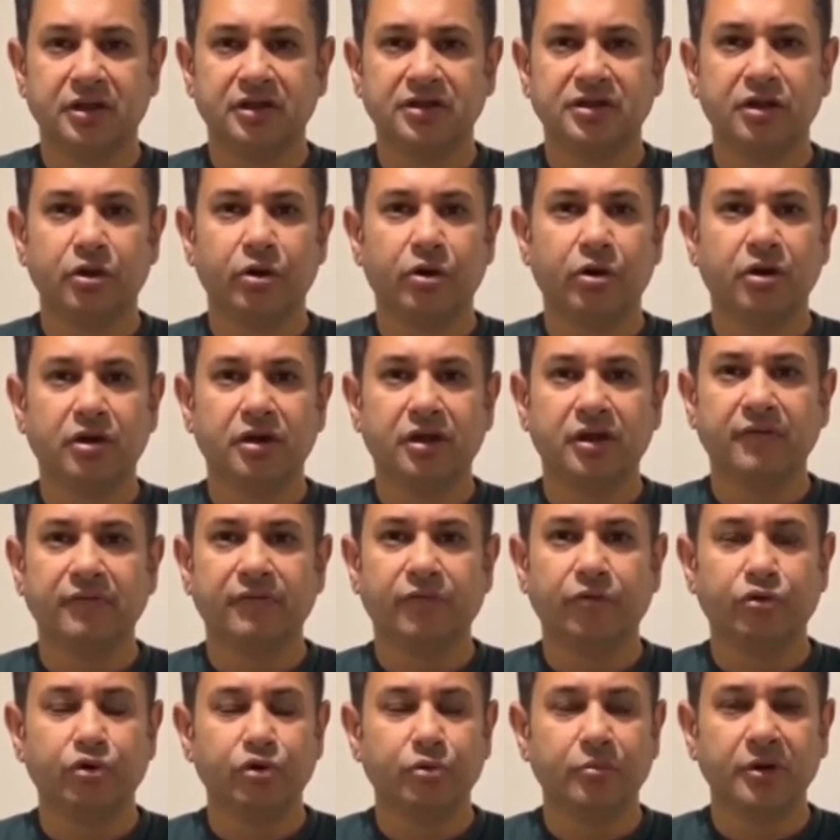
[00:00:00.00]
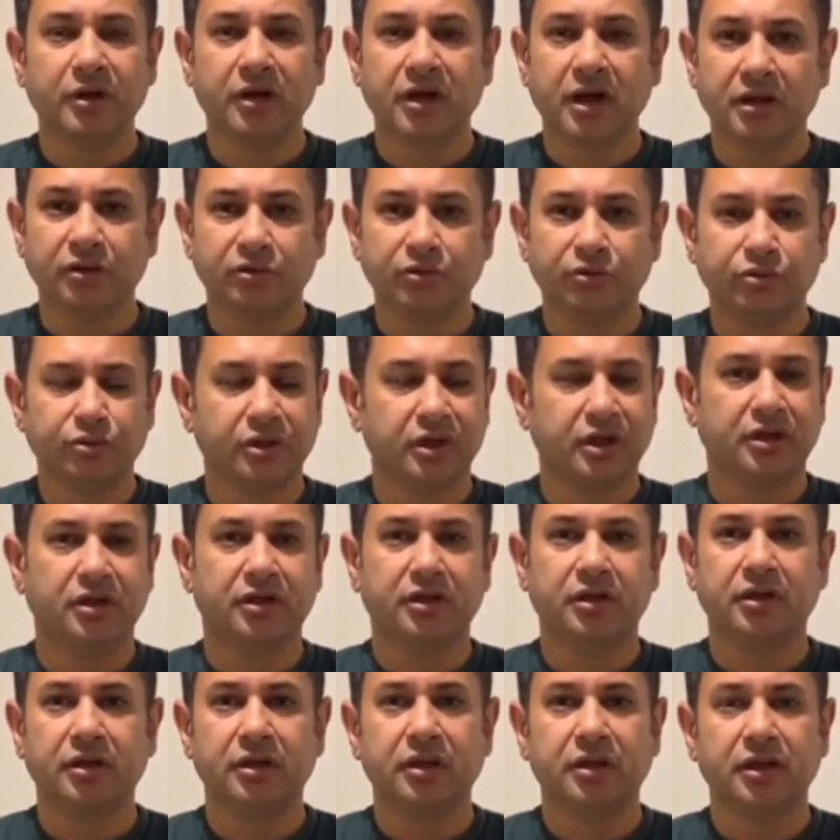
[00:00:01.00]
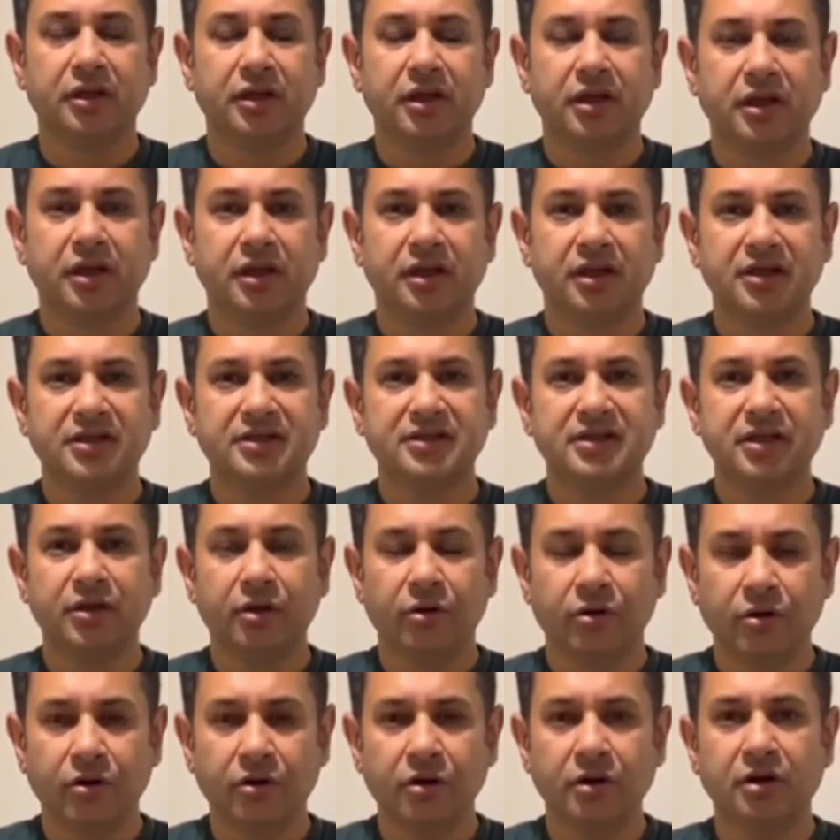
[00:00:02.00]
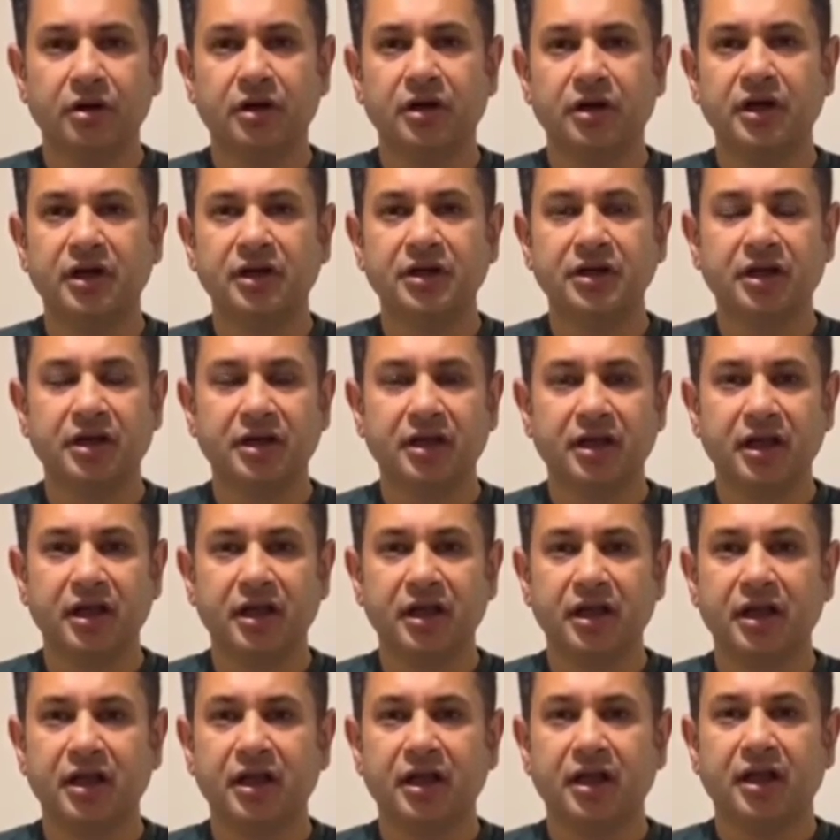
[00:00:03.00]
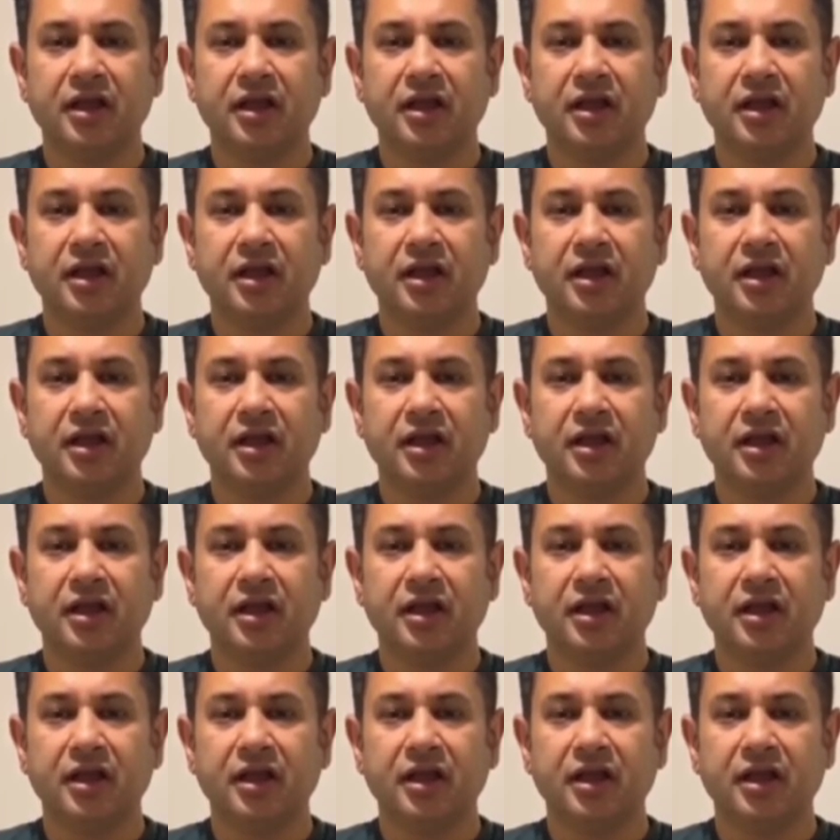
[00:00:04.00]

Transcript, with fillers: किसी और के फोटो में ना थूके किसी और लीडर के